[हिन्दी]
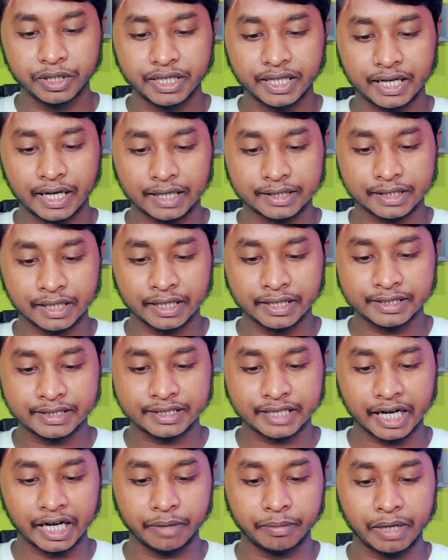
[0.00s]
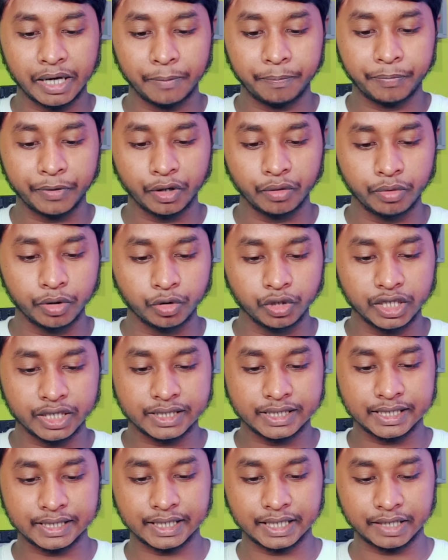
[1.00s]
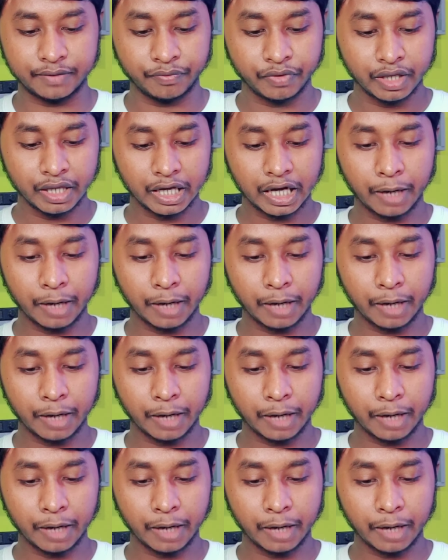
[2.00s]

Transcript: भी दिखाता है इस साइड में आप प्रीव्यू देख सकते हैं